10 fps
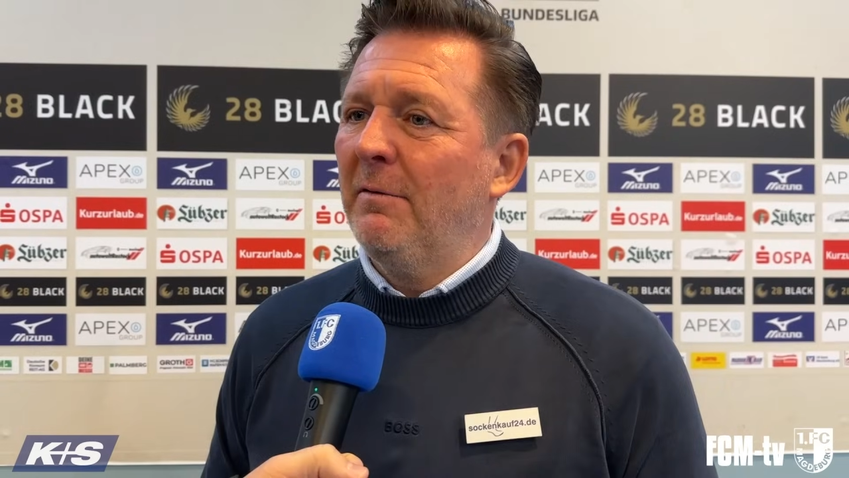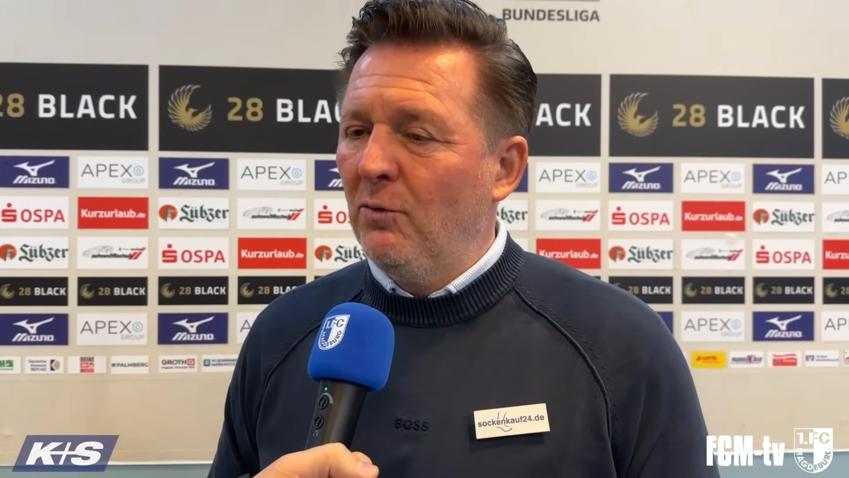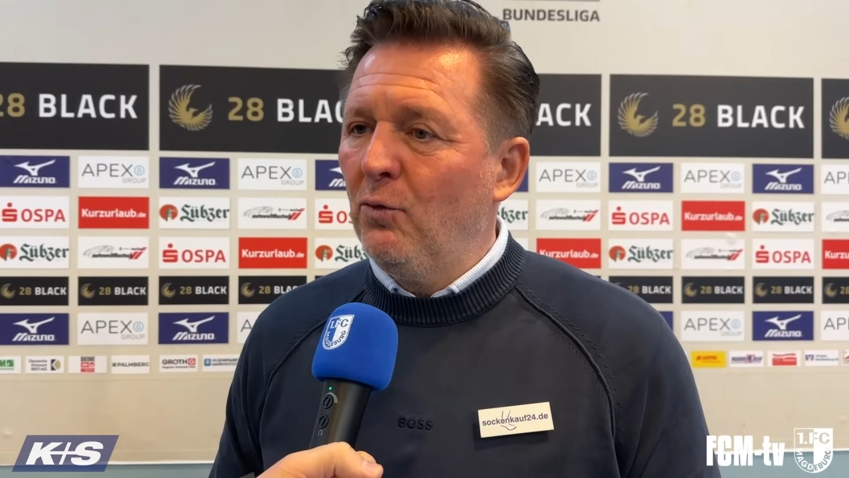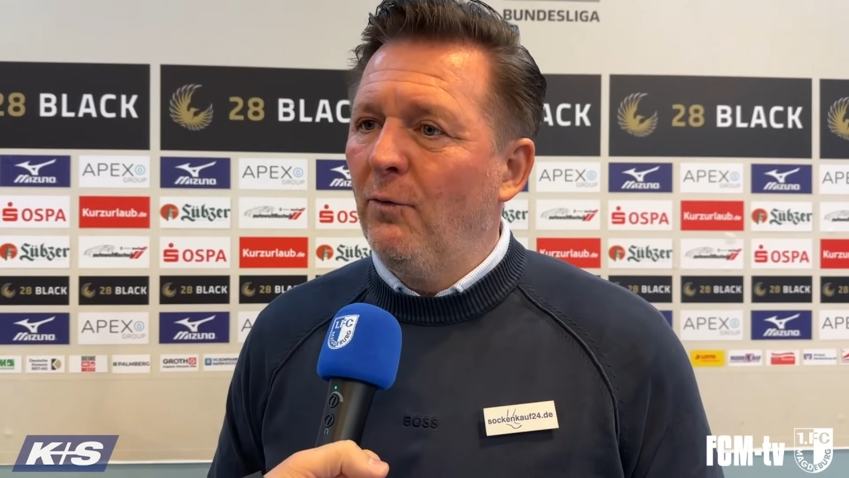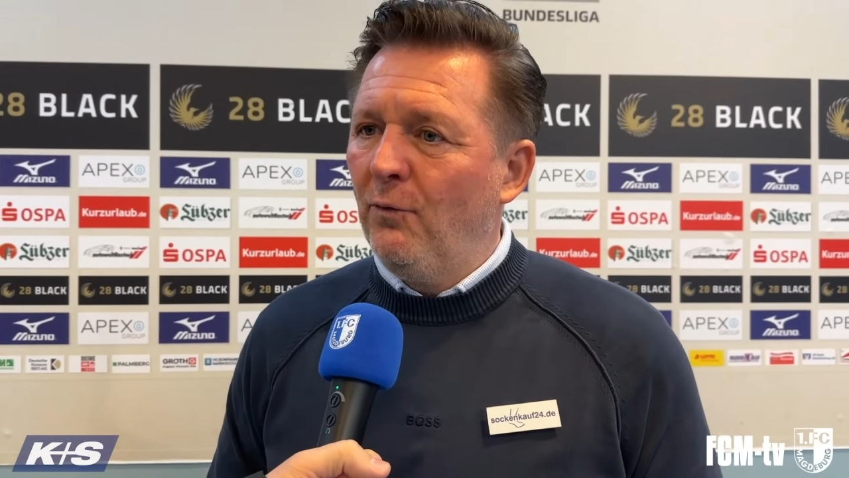so
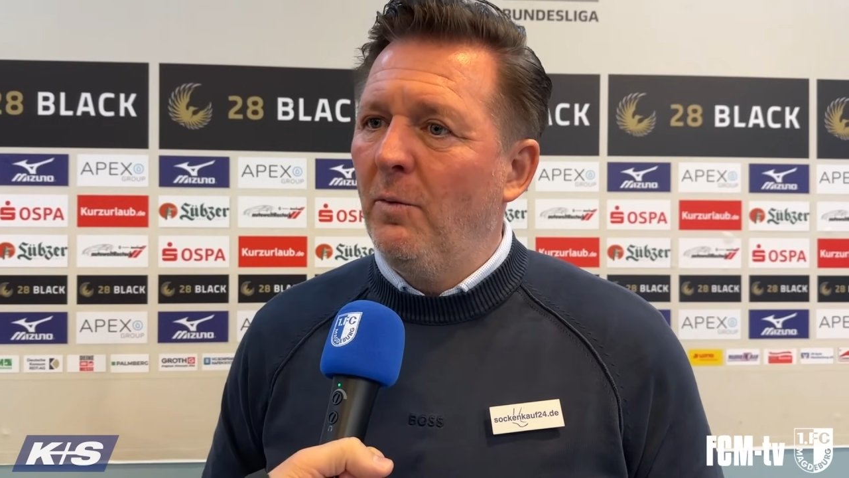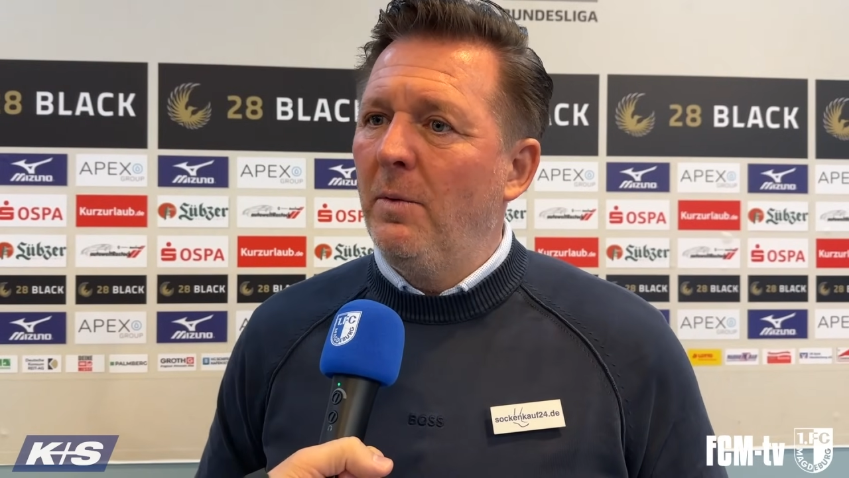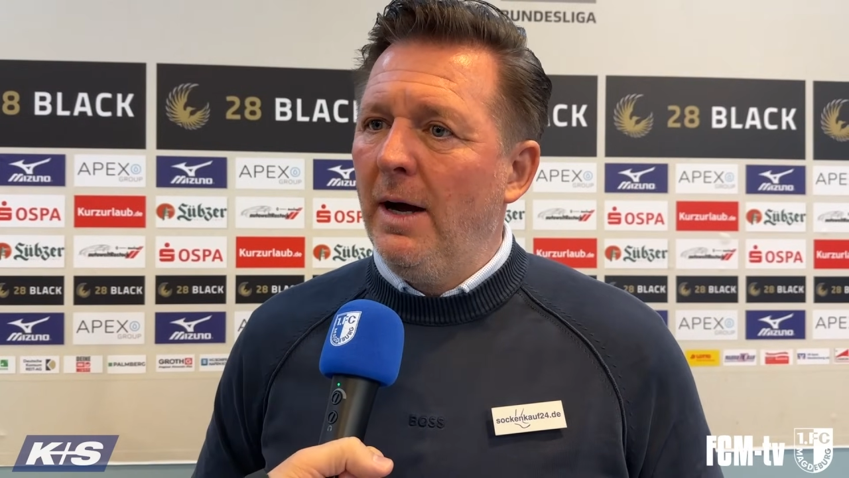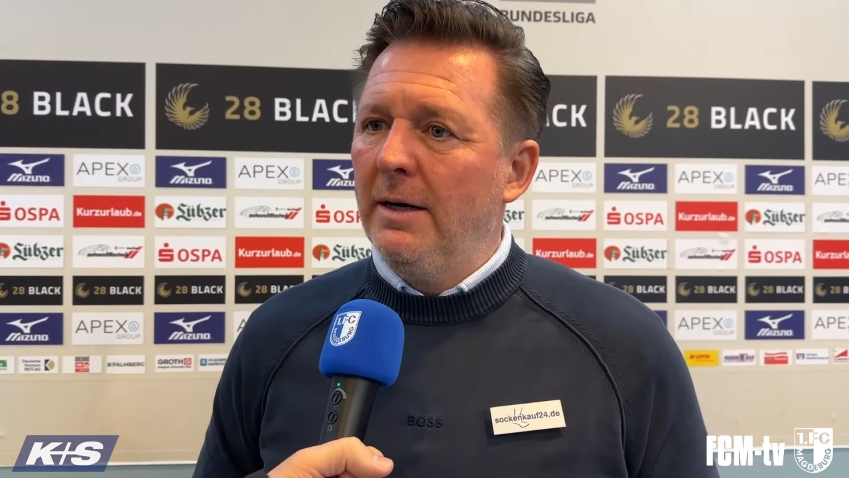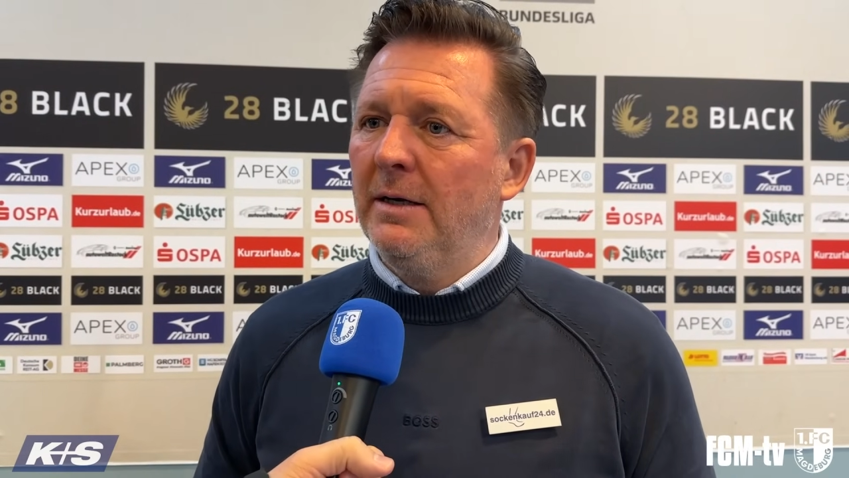gut
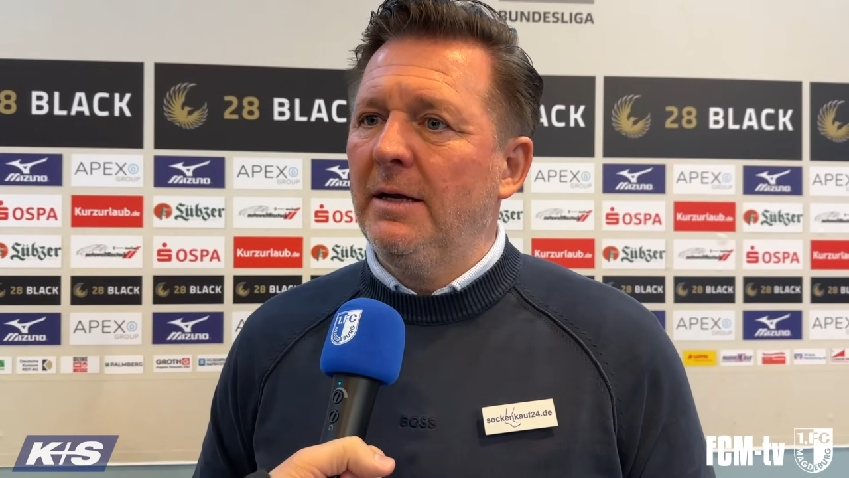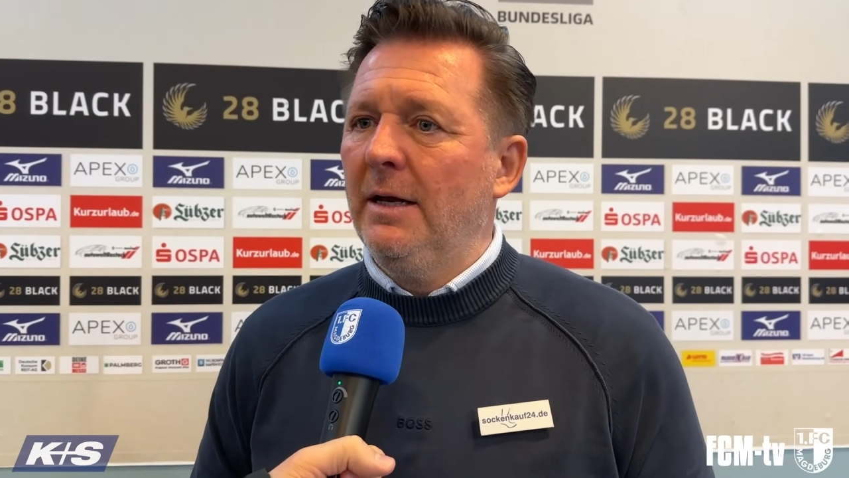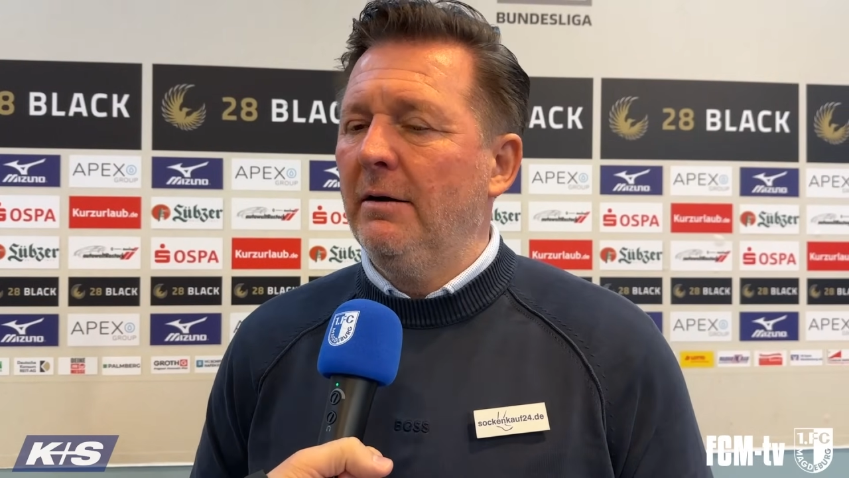vorbereitet gehen,